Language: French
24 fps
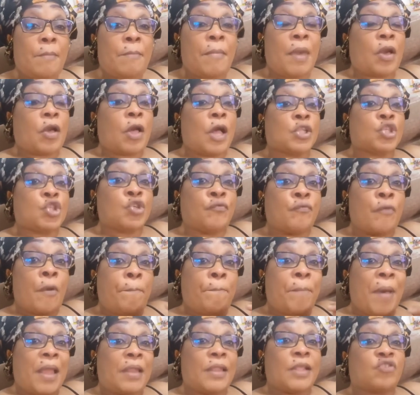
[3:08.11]
Mais quand tu
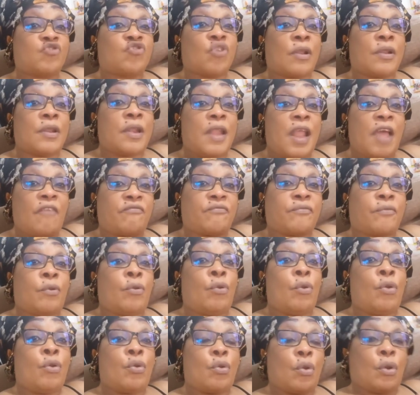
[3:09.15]
veux parler, tu enlèves
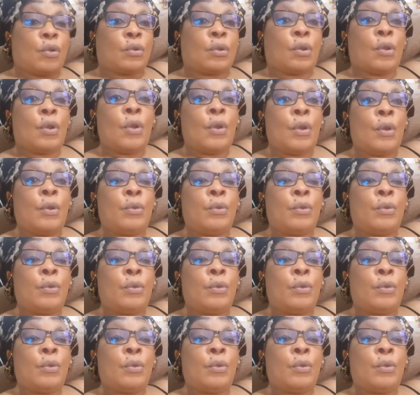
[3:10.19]
le nom